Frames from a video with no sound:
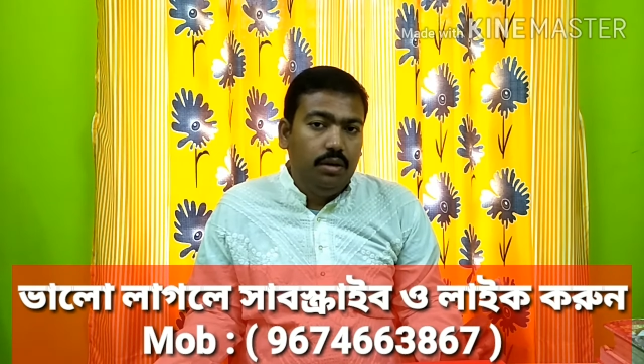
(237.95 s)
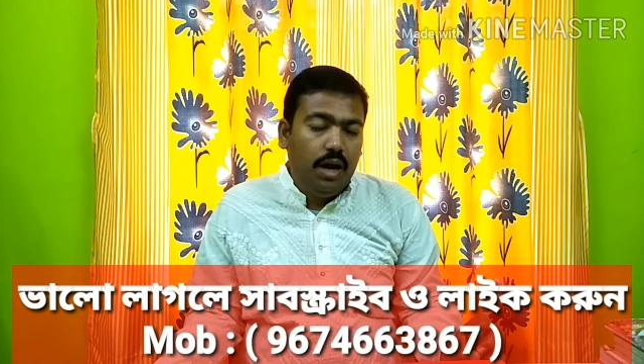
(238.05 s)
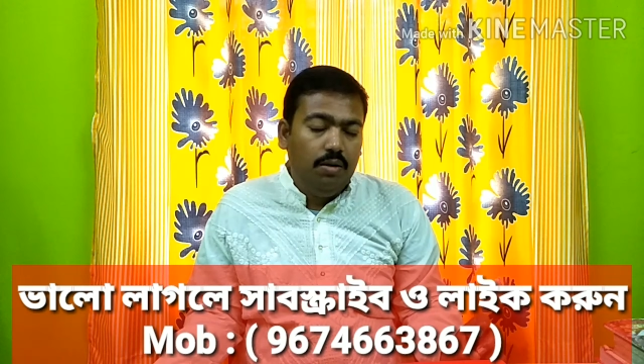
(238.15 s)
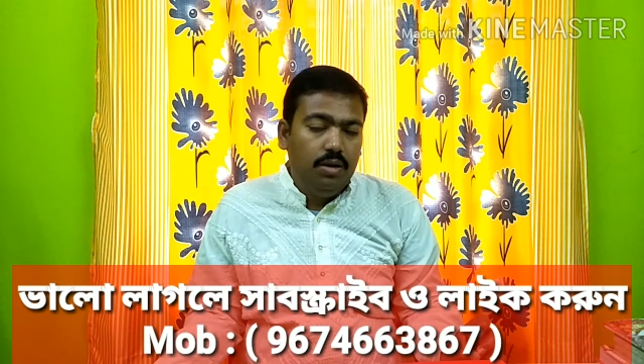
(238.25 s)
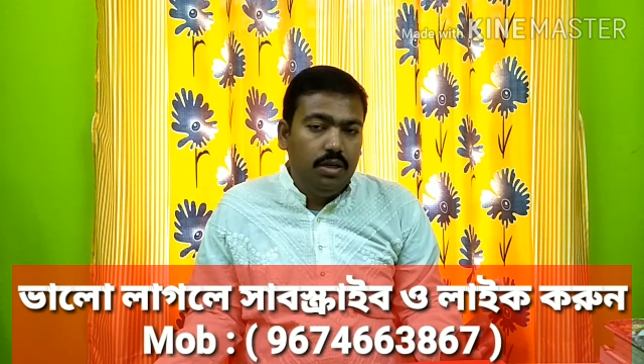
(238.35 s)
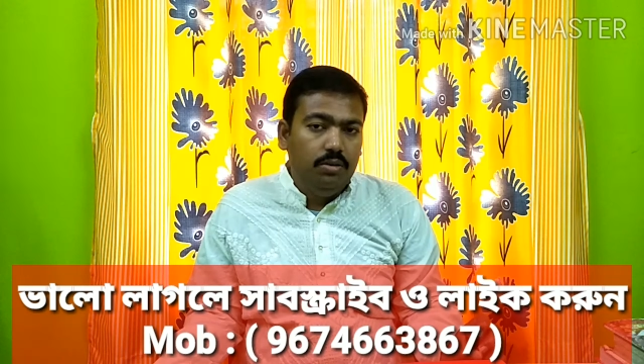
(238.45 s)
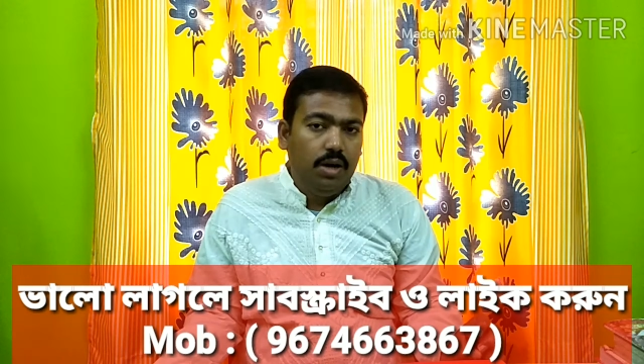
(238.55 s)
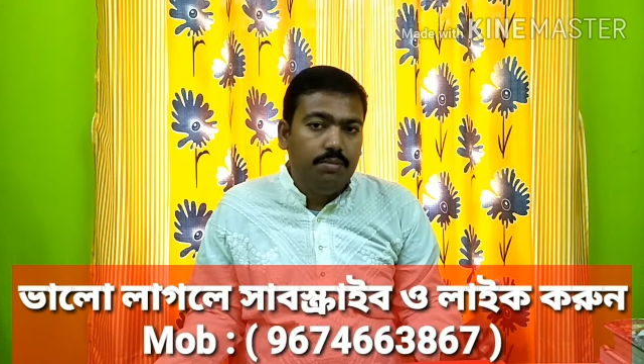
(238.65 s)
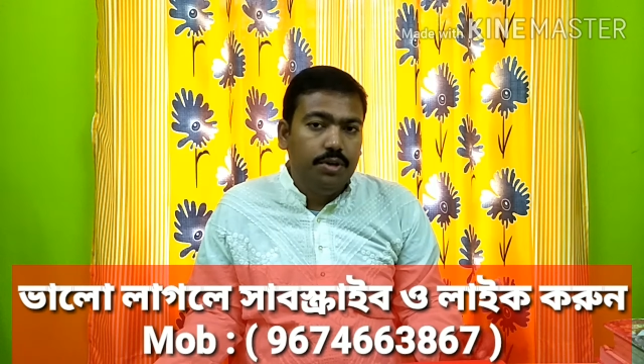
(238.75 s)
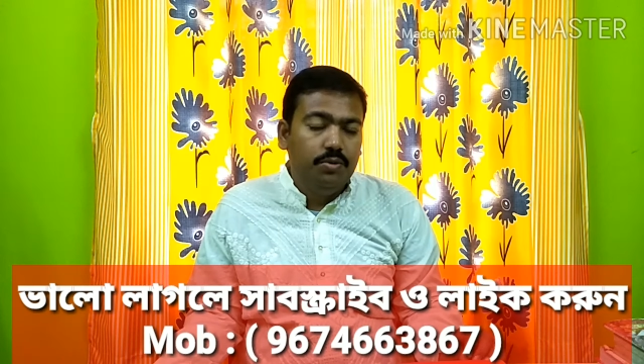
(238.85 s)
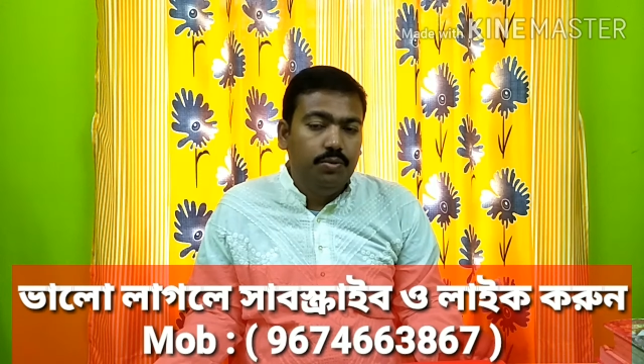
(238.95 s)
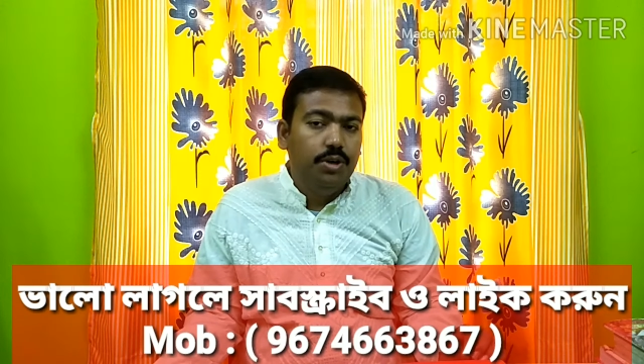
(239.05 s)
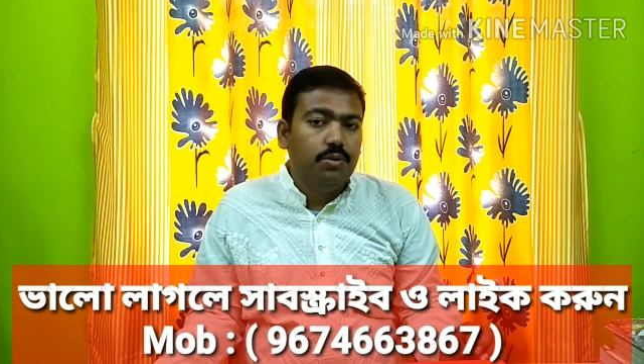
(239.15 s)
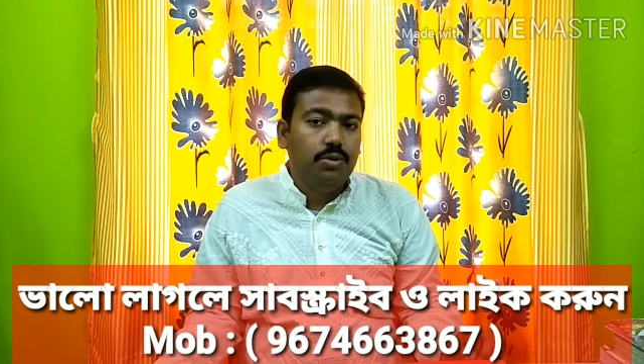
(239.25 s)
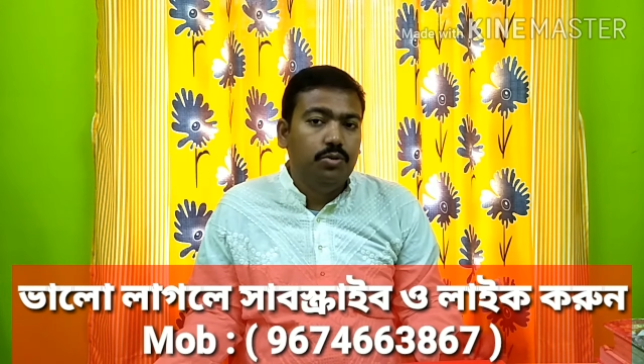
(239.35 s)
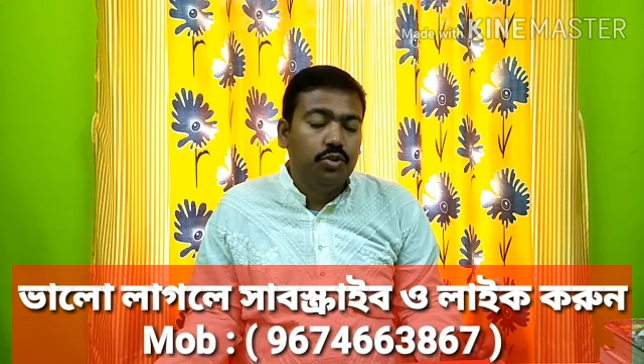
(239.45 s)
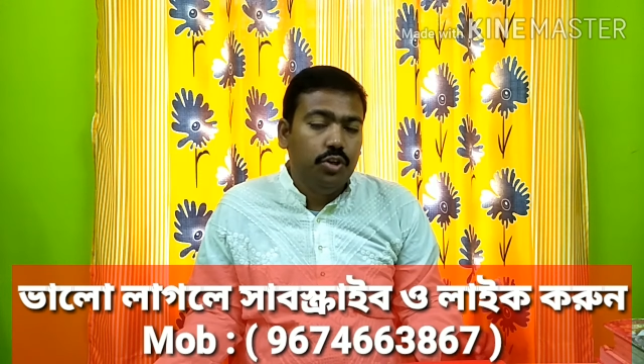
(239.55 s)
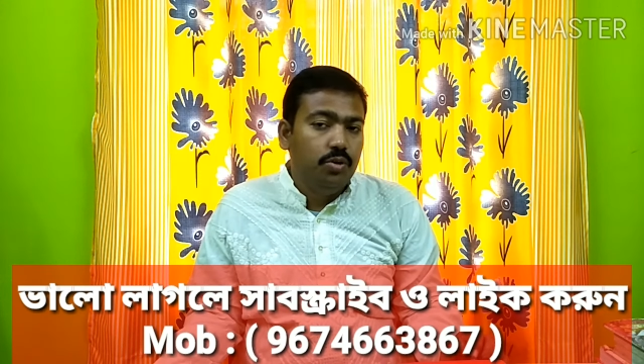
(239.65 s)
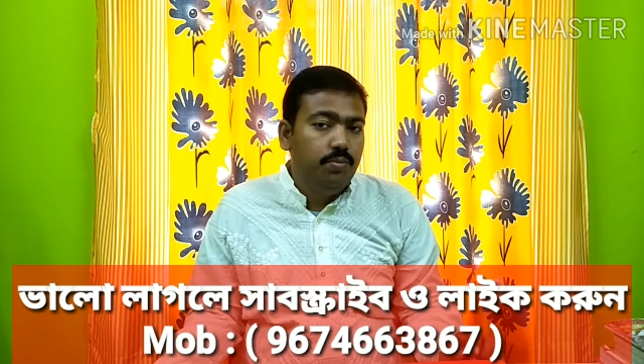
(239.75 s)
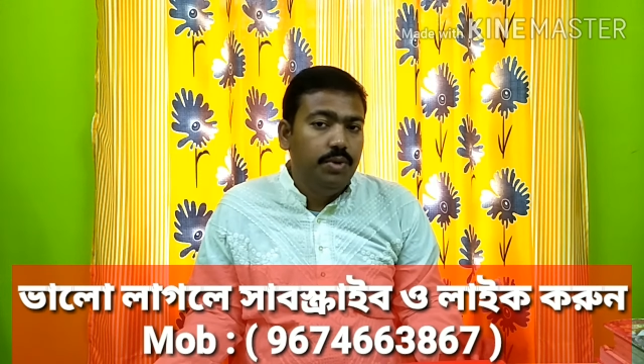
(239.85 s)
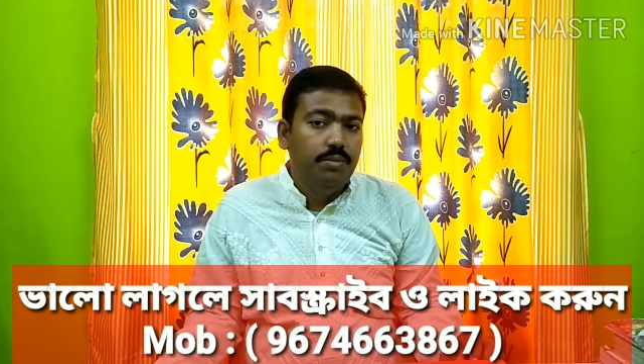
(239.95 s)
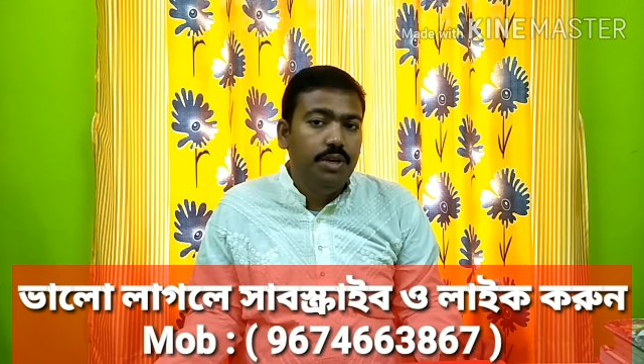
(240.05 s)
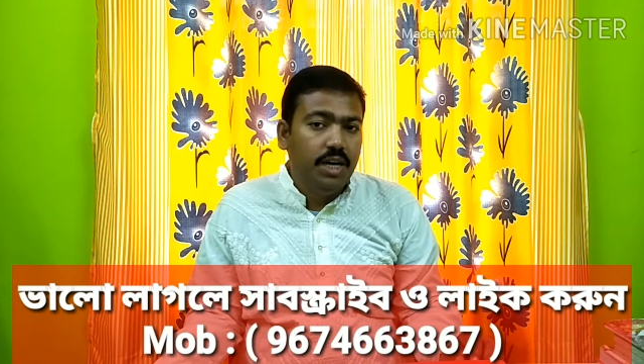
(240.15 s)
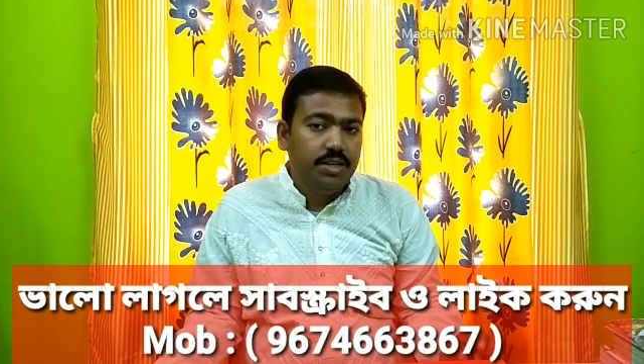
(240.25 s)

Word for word: না হলে কিন্তু আপনার উপরে কোনো দোষারোপ মেবি